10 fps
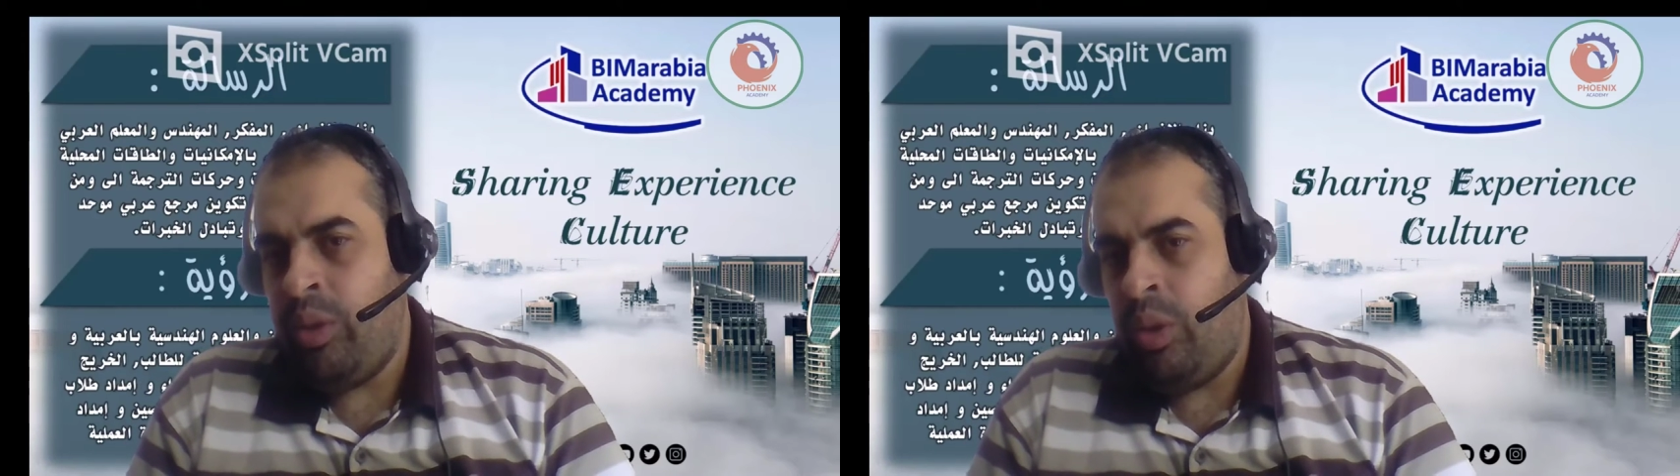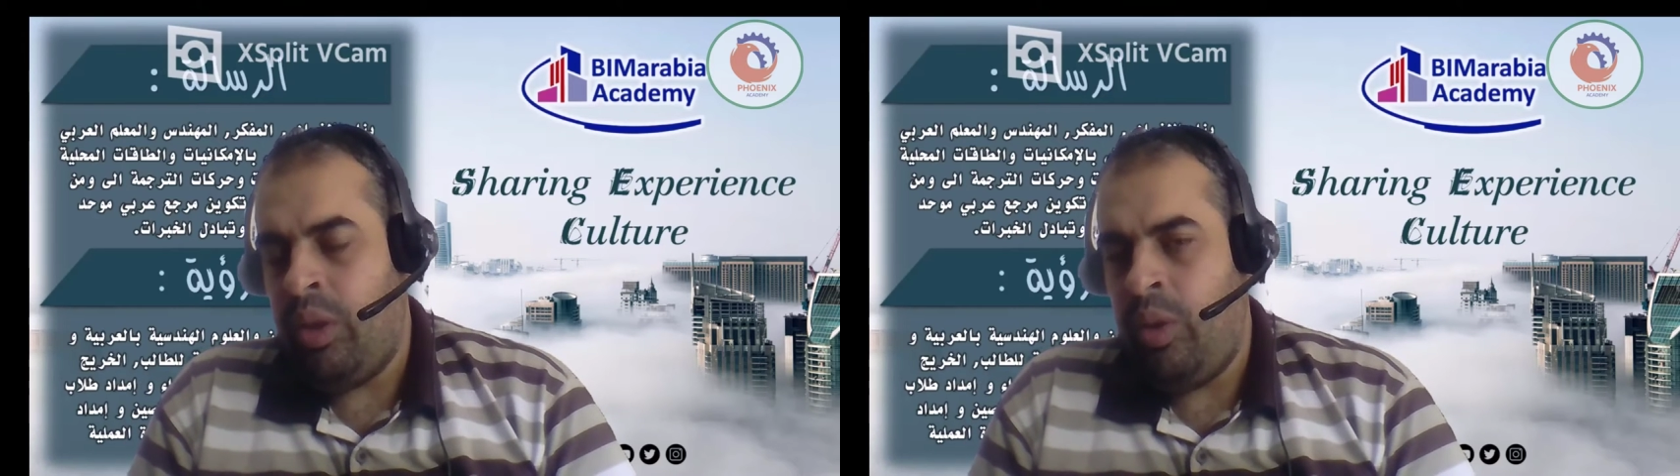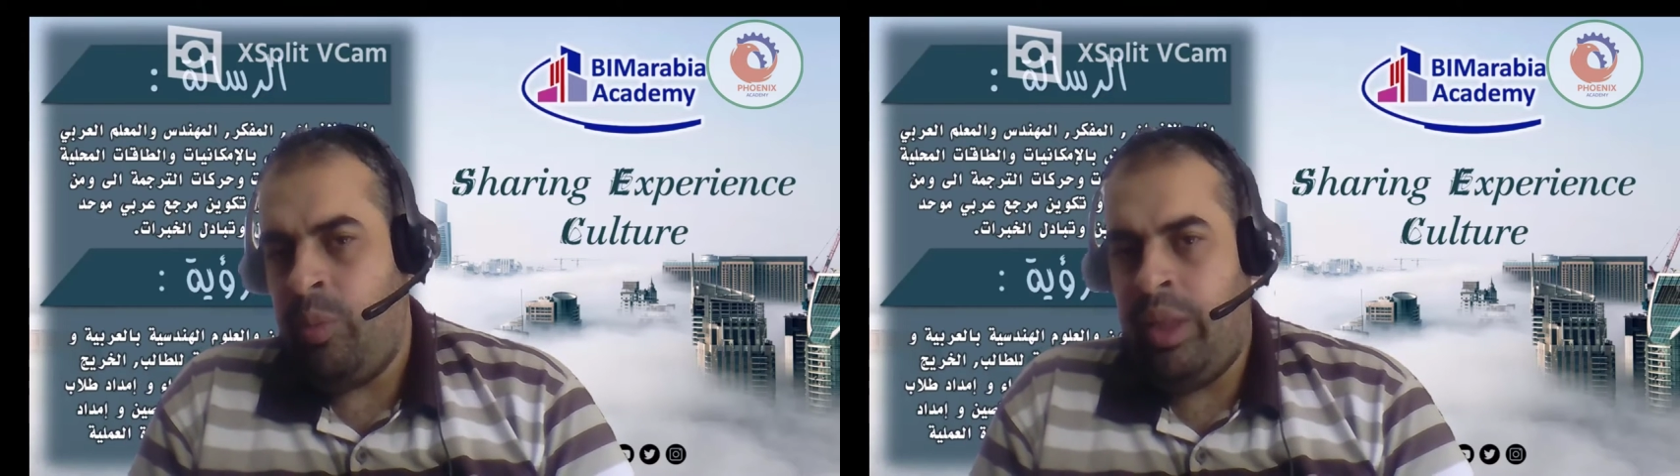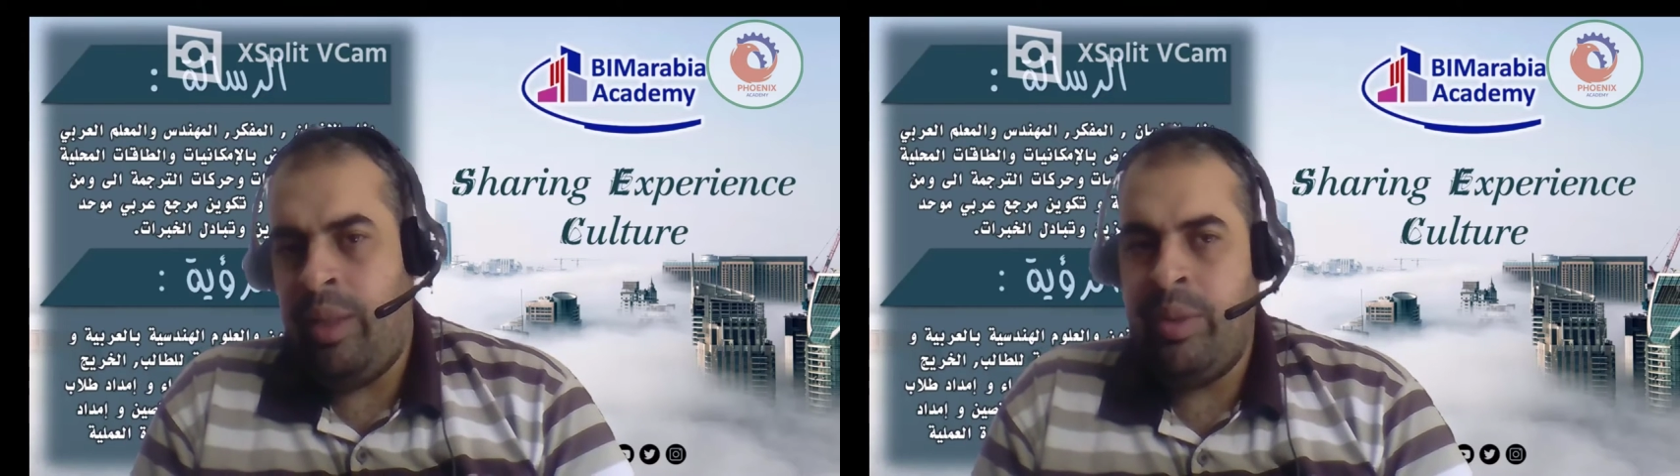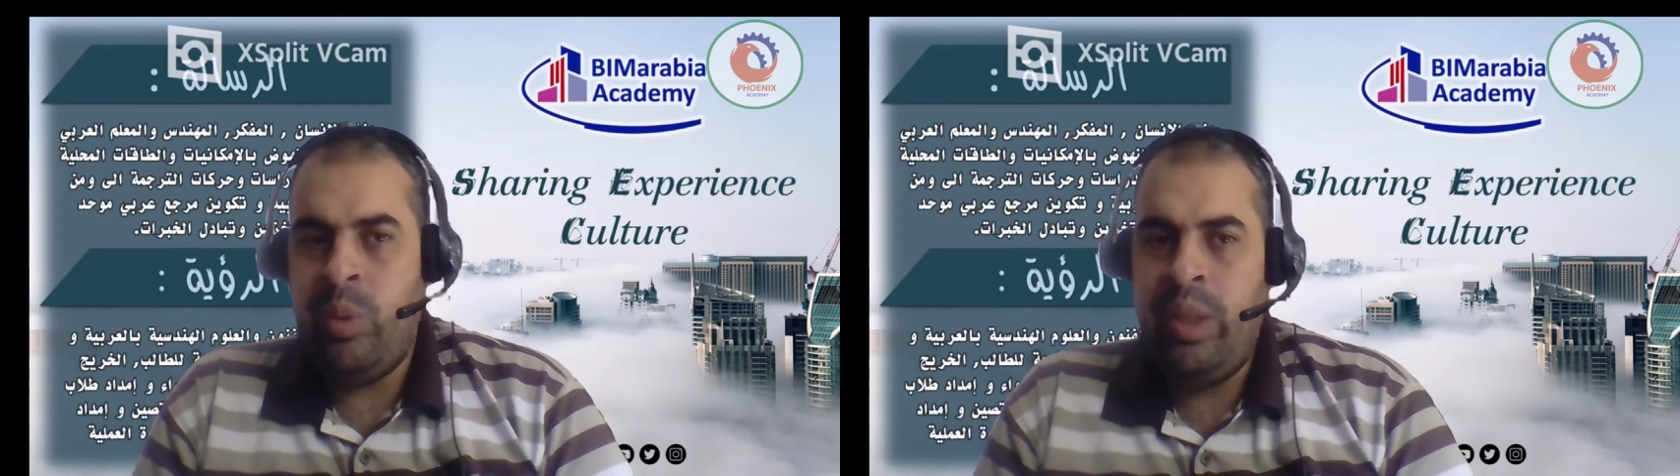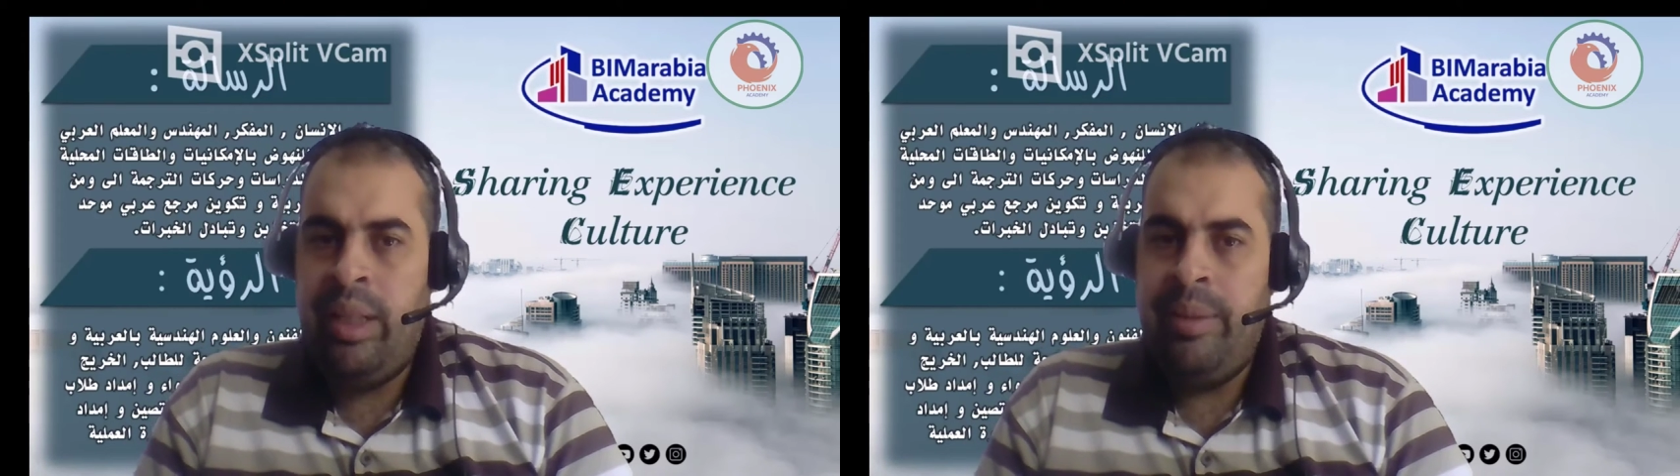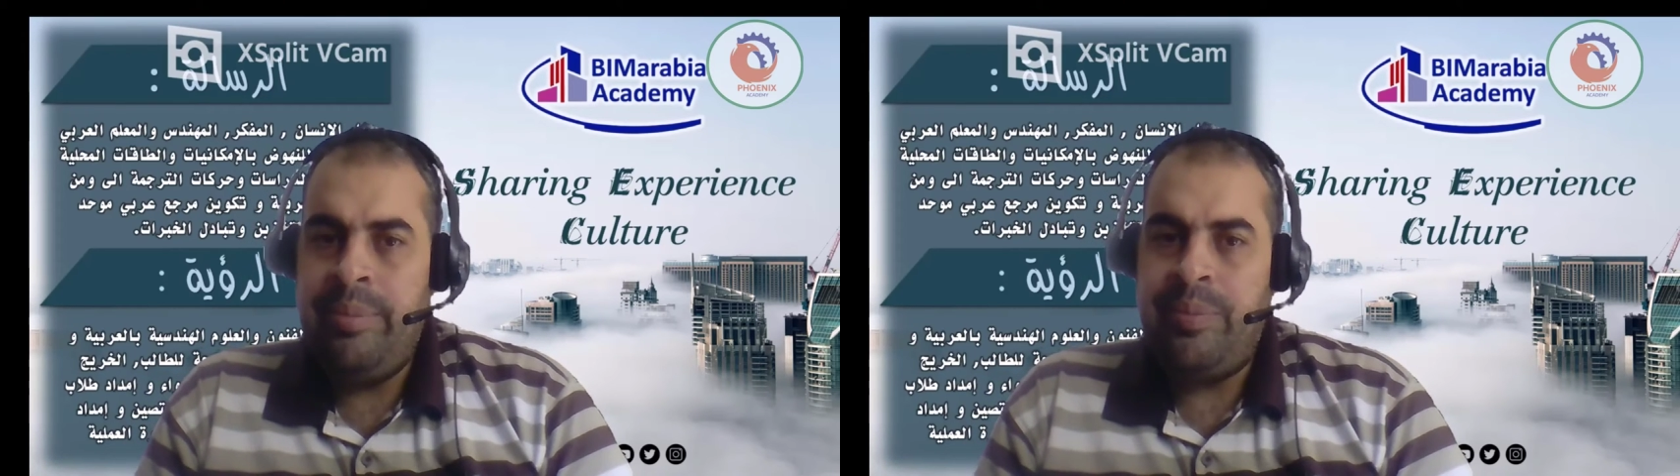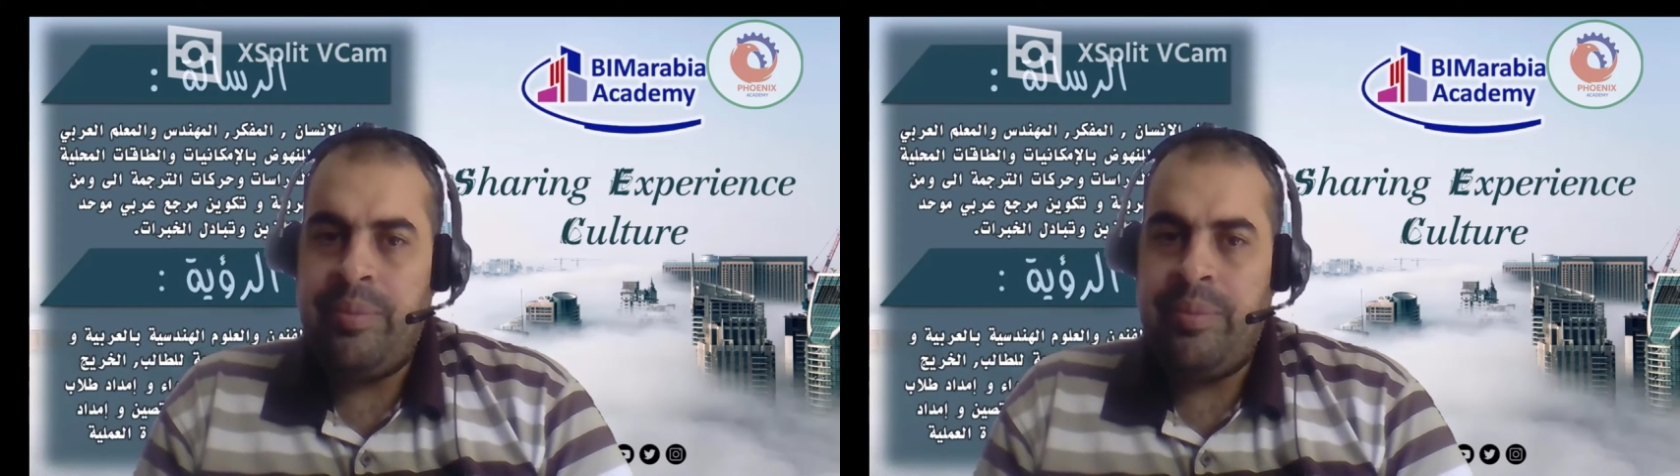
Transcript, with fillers: الحرة وبتحمسوا ليها